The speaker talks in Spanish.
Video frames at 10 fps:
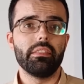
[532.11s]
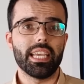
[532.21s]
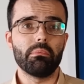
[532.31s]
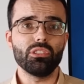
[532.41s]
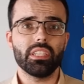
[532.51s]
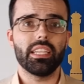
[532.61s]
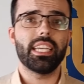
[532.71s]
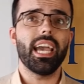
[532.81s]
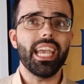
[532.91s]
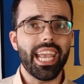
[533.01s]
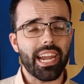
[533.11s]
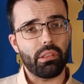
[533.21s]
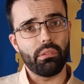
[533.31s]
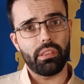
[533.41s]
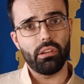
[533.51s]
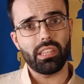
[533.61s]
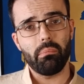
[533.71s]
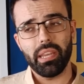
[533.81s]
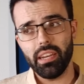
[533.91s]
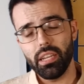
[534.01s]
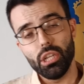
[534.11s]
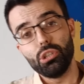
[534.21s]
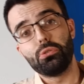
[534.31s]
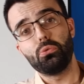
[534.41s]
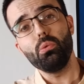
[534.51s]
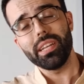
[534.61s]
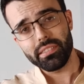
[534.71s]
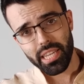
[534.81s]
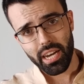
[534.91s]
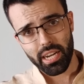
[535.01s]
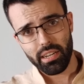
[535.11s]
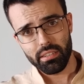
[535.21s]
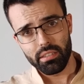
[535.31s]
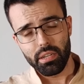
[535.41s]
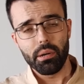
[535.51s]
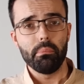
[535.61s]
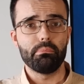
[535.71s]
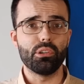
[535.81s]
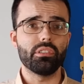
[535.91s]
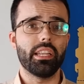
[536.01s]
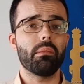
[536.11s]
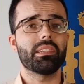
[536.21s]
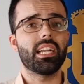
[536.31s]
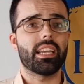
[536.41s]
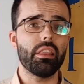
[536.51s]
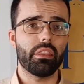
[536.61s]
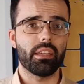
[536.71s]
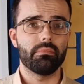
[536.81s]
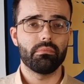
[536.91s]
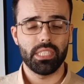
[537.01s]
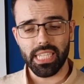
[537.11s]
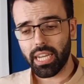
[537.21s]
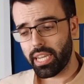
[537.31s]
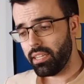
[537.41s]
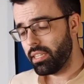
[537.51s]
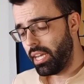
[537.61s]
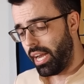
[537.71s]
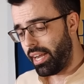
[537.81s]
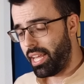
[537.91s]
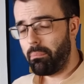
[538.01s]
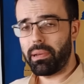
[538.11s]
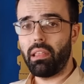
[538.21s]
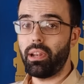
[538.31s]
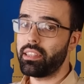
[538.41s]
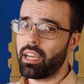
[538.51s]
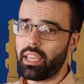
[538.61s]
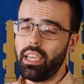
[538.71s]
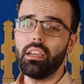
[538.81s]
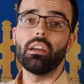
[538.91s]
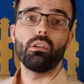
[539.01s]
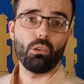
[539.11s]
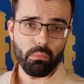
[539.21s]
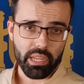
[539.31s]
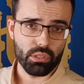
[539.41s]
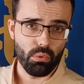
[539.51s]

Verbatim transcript: Digamos que ya he reducido también su ventaja por tener más alcance, ya que le he parado el ataque con mi